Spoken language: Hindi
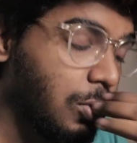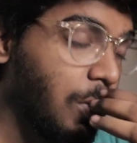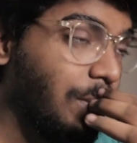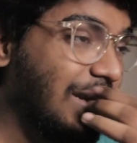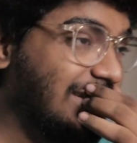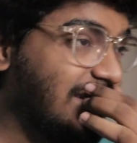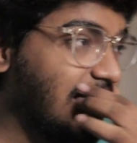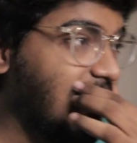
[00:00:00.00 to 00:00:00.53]
तो
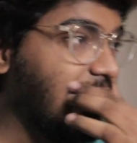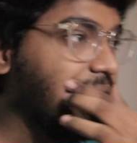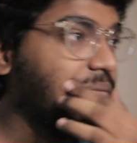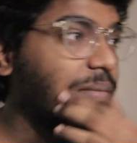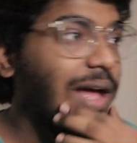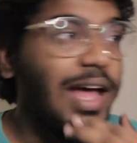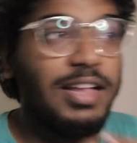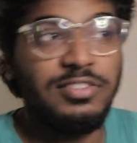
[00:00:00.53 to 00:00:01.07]
बेसिकली
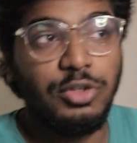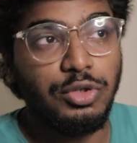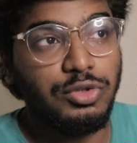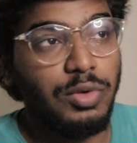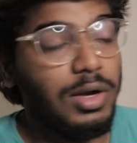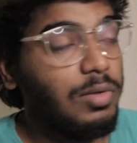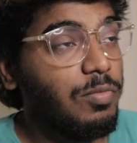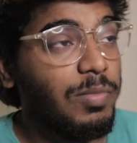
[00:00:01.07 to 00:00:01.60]
एज
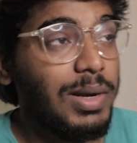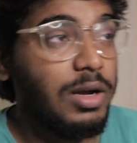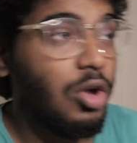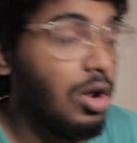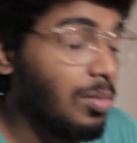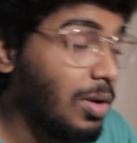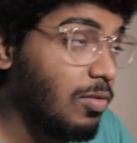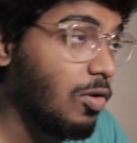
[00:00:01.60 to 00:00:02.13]
यूजल मैं
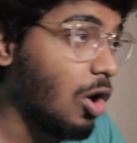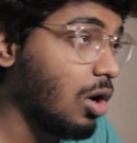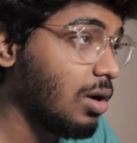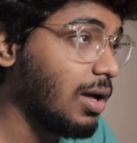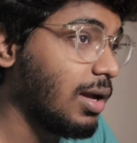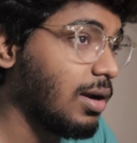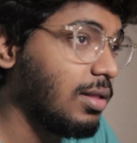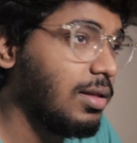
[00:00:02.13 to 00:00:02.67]
नॉर्मल
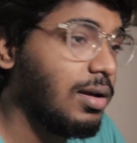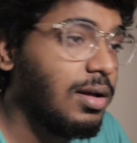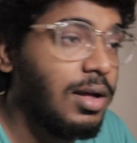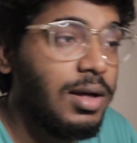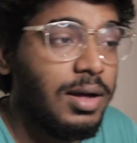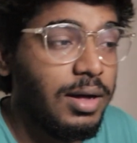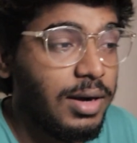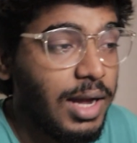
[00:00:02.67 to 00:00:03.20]
व्लॉग कर रहा
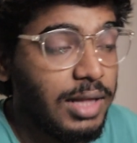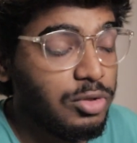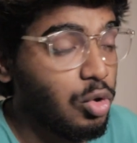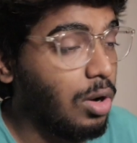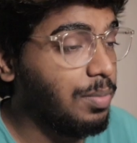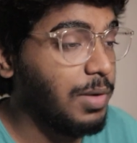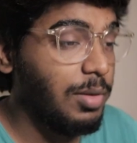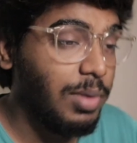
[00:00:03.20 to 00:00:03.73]
था रात
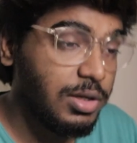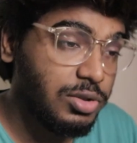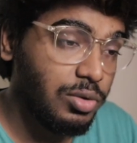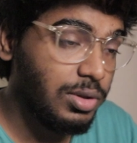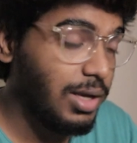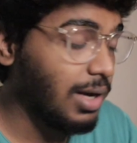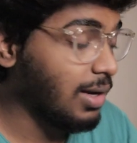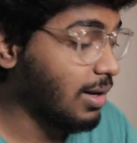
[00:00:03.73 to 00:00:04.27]
को अपनी
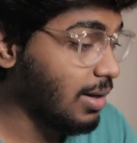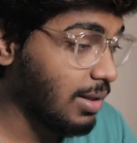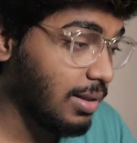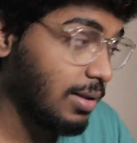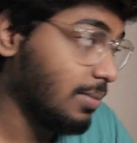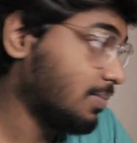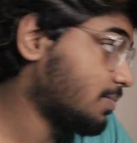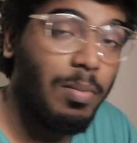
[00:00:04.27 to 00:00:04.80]
बकचोदिया कर रहा
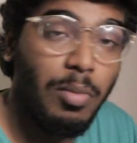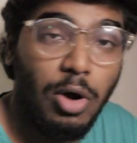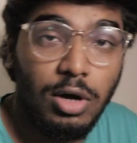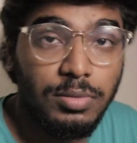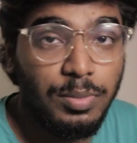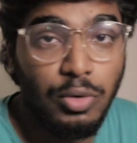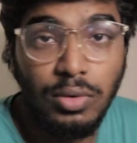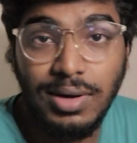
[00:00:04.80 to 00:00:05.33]
था
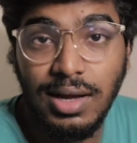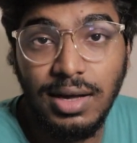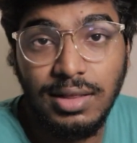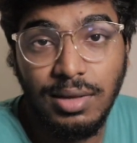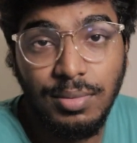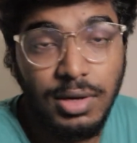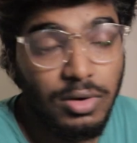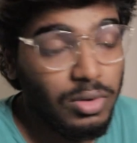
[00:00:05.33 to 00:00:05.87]
बहुत भूख लगा
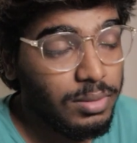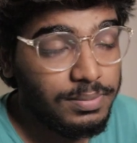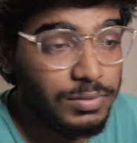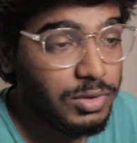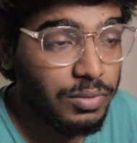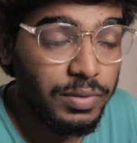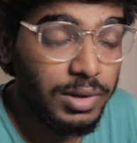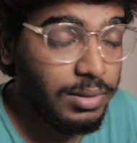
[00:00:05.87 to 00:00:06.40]
था मेरे को
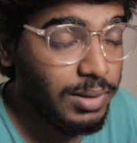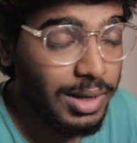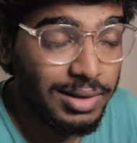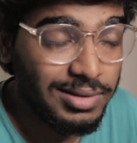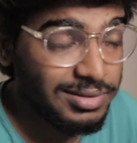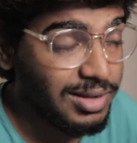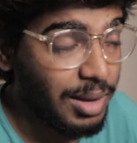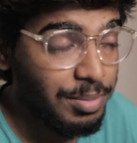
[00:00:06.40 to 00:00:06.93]
तो फिर या दिस